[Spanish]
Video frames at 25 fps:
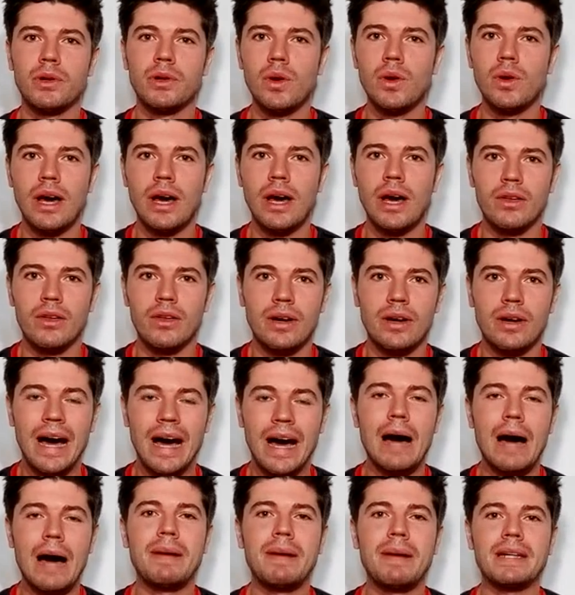Por un
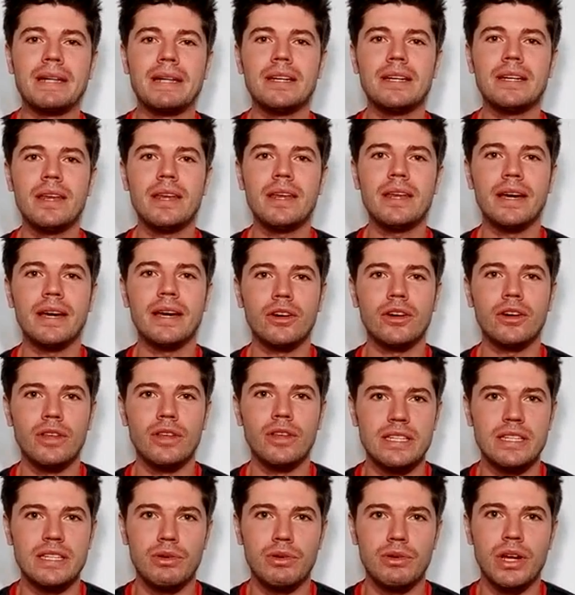lado, ¿a partir de qué
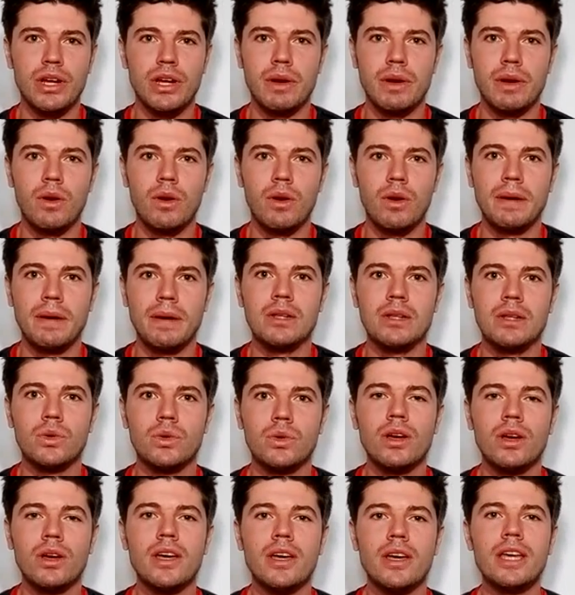ronda se podrá ver World
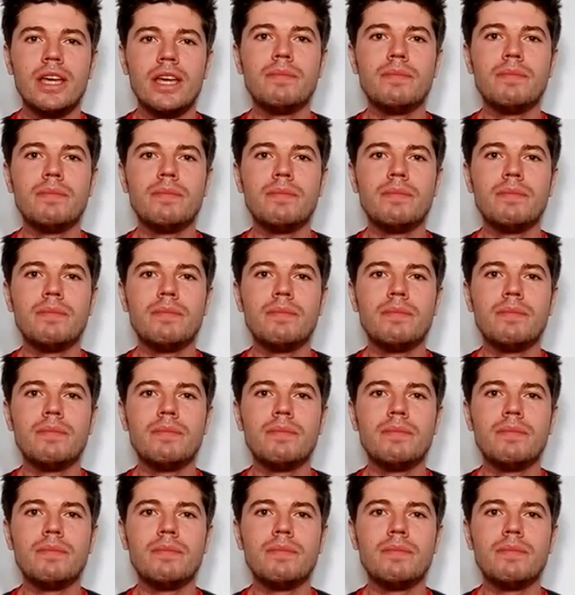Padel Tour?